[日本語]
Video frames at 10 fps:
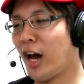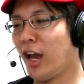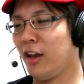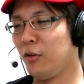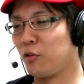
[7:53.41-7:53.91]

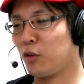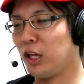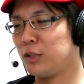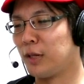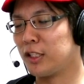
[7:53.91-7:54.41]
はい。よろしく
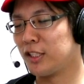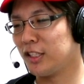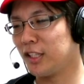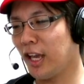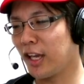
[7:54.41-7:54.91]
お願いしま
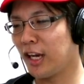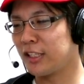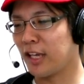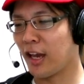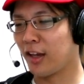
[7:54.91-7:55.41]
す。第1
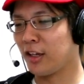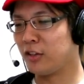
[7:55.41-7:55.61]
回戦、